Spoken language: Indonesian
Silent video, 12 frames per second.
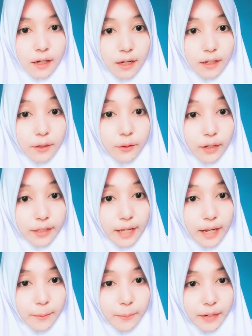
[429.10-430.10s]
Ada dua
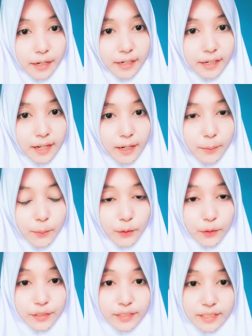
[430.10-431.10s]
tahapan dalam
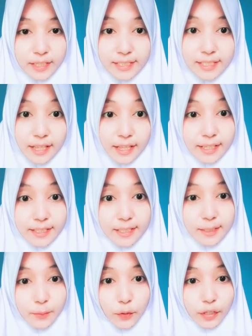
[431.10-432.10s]
proses
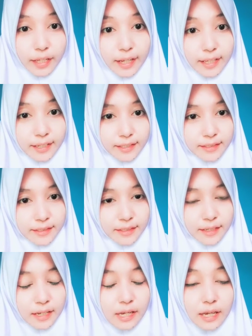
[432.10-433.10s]
sintesis protein.
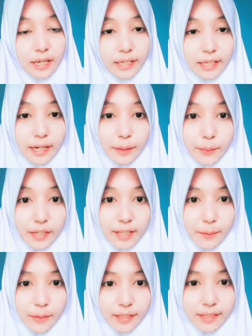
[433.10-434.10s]
Yang
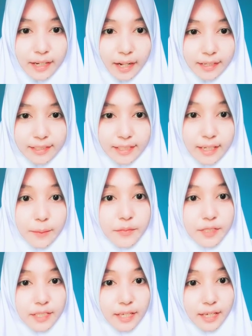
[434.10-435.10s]
pertama
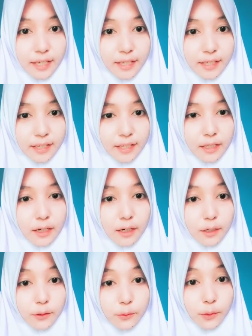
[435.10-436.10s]
transkripsi, yang
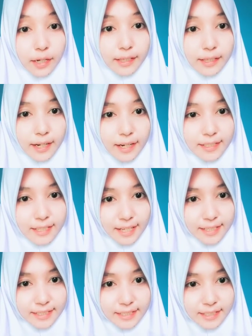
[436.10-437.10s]
kedua
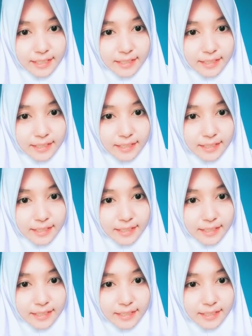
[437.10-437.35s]
translasi.